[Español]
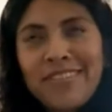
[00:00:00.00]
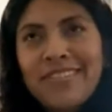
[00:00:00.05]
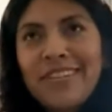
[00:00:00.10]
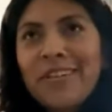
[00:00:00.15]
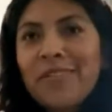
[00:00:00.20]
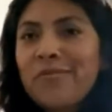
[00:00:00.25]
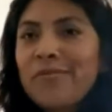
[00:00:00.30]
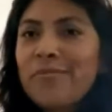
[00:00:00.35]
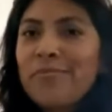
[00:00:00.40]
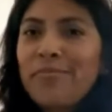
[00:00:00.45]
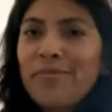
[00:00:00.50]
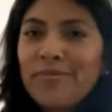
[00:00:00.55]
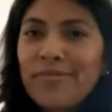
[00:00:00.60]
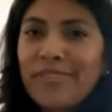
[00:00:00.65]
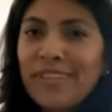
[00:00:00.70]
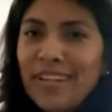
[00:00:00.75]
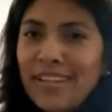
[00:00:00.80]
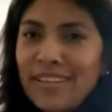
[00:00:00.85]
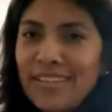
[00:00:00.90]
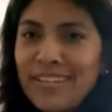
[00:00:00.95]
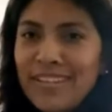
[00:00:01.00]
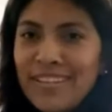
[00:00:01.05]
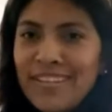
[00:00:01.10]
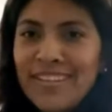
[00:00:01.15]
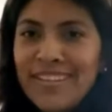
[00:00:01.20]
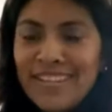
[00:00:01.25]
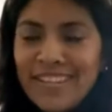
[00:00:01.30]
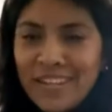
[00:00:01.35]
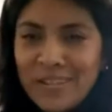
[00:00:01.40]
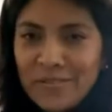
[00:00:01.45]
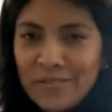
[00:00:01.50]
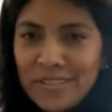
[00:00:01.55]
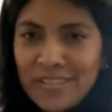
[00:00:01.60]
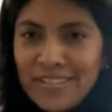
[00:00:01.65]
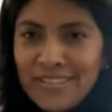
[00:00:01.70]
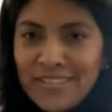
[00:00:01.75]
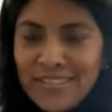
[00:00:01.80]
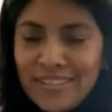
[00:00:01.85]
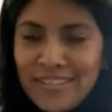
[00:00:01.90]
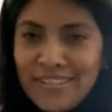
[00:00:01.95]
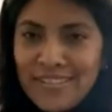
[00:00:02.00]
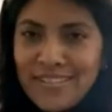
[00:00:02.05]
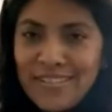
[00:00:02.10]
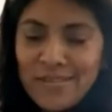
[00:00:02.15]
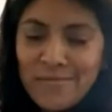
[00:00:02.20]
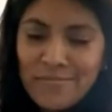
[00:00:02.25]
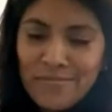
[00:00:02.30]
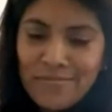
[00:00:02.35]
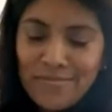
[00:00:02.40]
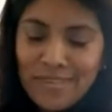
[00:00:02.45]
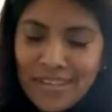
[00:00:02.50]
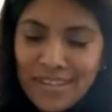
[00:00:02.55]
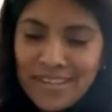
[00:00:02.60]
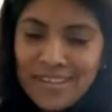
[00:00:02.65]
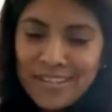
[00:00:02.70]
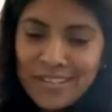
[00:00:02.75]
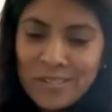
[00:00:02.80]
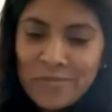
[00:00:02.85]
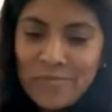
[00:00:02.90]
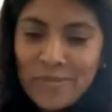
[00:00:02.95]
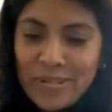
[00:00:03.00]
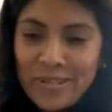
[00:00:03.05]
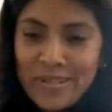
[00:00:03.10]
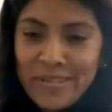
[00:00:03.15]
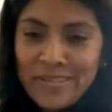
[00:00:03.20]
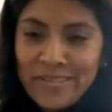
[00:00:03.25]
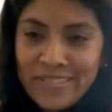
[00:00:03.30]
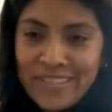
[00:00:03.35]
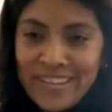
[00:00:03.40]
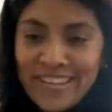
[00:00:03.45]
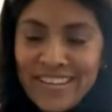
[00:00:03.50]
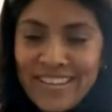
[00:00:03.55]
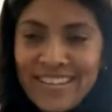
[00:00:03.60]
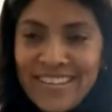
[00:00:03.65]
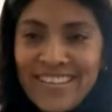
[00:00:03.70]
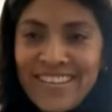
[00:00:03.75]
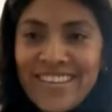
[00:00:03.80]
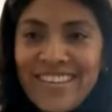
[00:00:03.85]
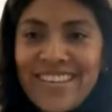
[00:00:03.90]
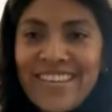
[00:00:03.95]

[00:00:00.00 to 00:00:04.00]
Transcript: es algo importante que quiero decir de mi experiencia,